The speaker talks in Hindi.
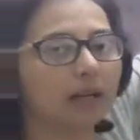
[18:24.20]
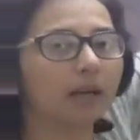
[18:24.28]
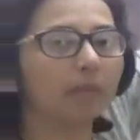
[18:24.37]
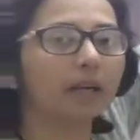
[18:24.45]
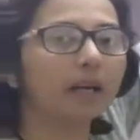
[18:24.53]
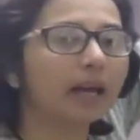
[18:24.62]
आ रहा है
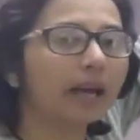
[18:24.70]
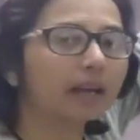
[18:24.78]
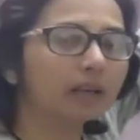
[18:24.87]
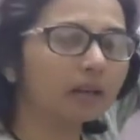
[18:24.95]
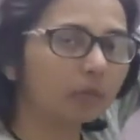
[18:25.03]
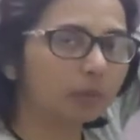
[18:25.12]
हमारा
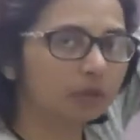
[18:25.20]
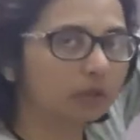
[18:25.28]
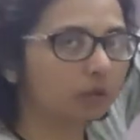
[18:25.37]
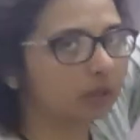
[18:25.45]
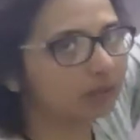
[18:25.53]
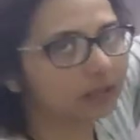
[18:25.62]
एंगल
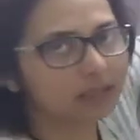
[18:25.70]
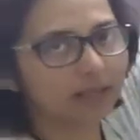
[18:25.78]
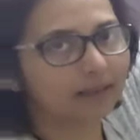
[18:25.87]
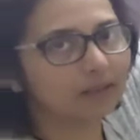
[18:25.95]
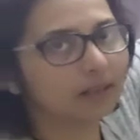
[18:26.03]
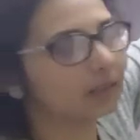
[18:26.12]
अपोजिट टू इक्वल
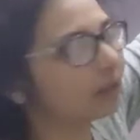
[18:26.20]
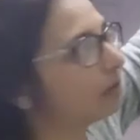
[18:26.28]
साइड्स आर